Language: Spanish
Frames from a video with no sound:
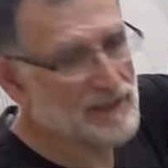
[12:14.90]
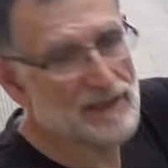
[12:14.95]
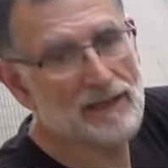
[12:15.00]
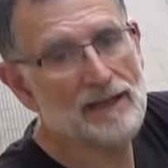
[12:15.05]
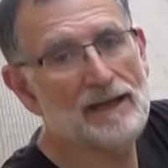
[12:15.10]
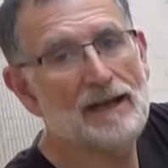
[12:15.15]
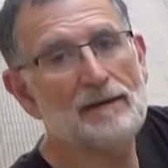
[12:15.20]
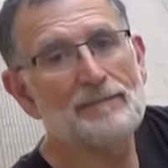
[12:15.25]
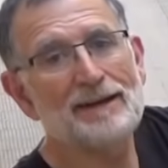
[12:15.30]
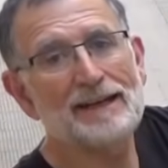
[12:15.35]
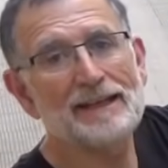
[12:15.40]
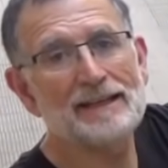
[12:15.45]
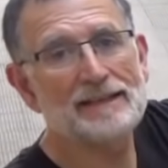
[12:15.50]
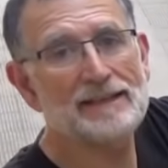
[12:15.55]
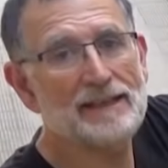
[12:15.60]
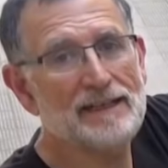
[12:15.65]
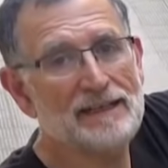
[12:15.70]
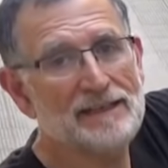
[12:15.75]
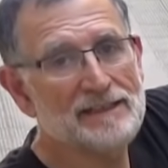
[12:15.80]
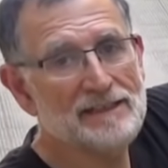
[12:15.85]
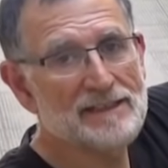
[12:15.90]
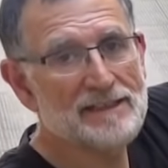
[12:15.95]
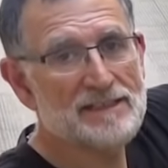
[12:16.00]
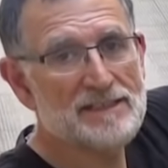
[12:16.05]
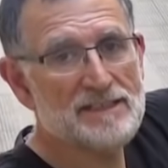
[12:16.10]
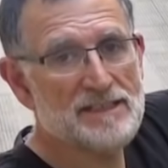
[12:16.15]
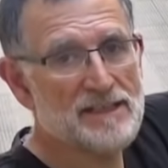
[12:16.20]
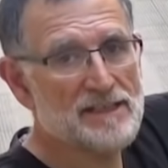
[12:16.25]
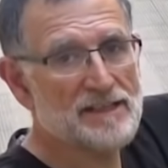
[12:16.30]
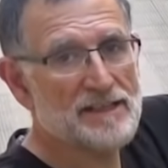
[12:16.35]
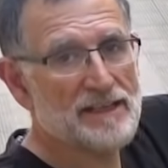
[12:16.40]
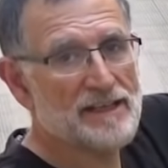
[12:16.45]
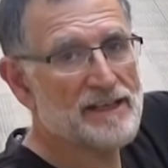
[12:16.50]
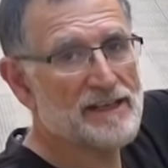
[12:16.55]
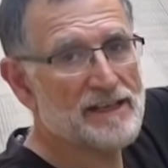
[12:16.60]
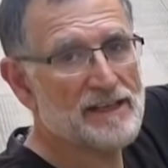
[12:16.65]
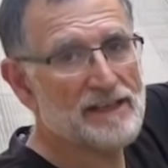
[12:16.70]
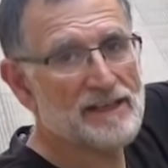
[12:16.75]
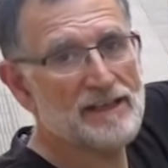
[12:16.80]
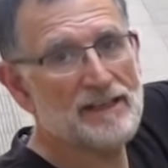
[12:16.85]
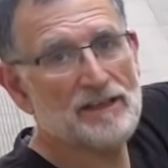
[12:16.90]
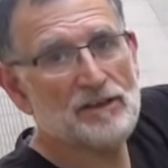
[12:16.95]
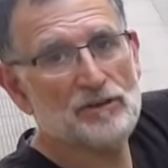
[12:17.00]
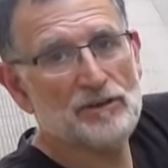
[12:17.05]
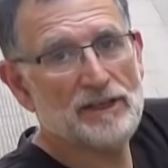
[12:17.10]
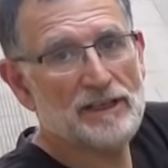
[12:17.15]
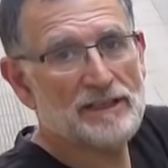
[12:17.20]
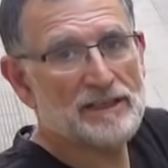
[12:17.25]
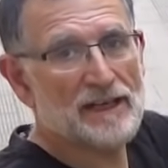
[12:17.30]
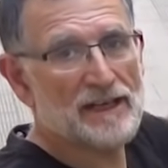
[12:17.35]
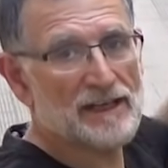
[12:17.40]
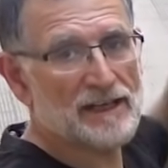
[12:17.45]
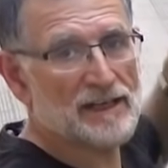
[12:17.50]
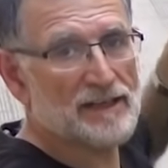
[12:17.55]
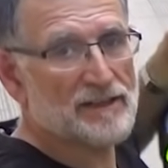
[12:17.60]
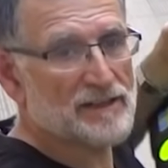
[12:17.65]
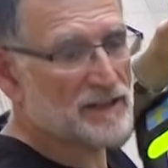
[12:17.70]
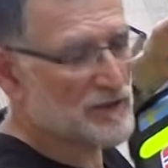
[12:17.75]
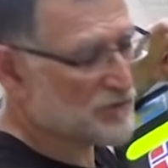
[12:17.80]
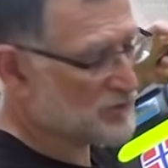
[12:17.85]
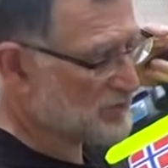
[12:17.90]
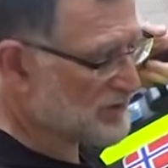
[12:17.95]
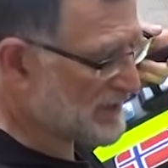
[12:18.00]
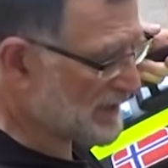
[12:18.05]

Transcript: eh, la maleta sin tener que desconectar ningún